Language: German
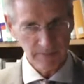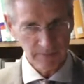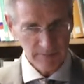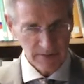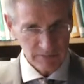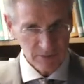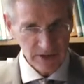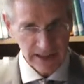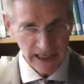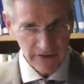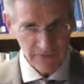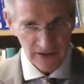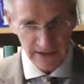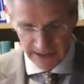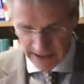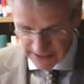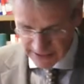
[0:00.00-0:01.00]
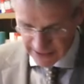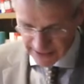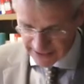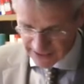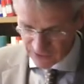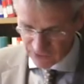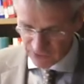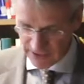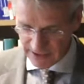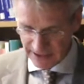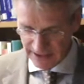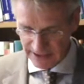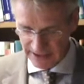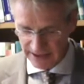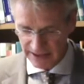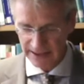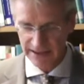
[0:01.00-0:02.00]
man muss einfach sagen, die
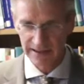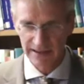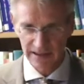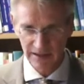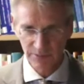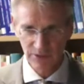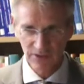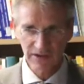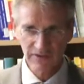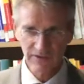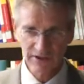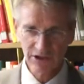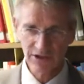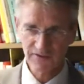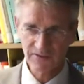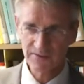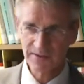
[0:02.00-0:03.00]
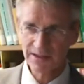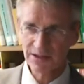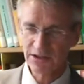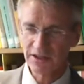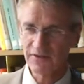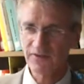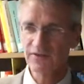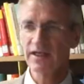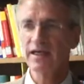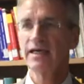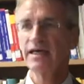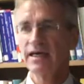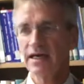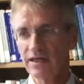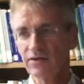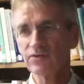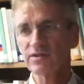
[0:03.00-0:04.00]
Leistungskriterien der Saarbrücker Wirtschaftswissenschaft
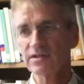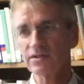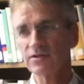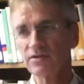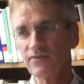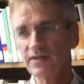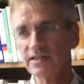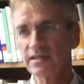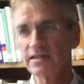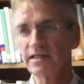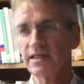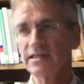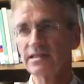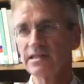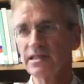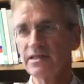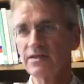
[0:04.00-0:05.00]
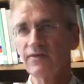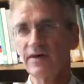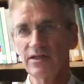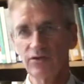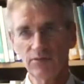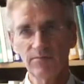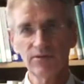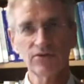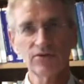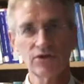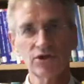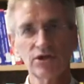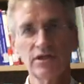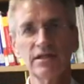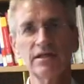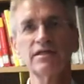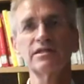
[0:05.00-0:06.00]
an unserer Universität sind weit
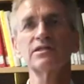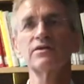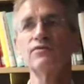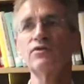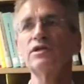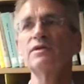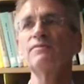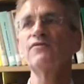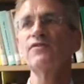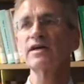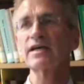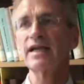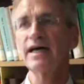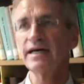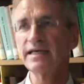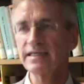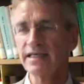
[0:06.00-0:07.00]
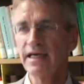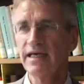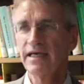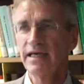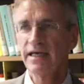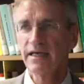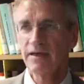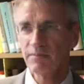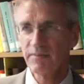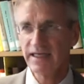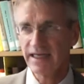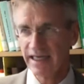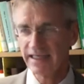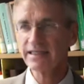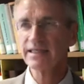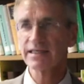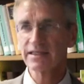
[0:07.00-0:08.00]
überdurchschnittlich, sowohl im Vergleich mit
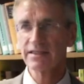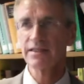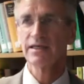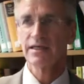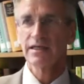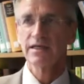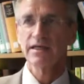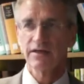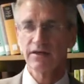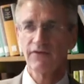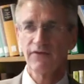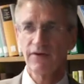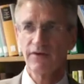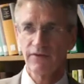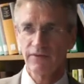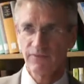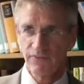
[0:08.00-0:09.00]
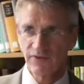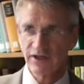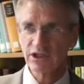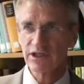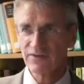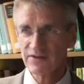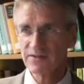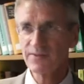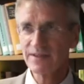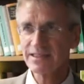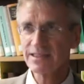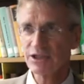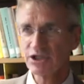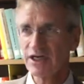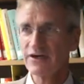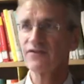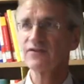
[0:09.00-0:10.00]
anderen äh,
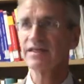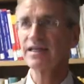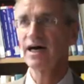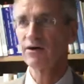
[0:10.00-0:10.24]
Wirtschaftswissenschaften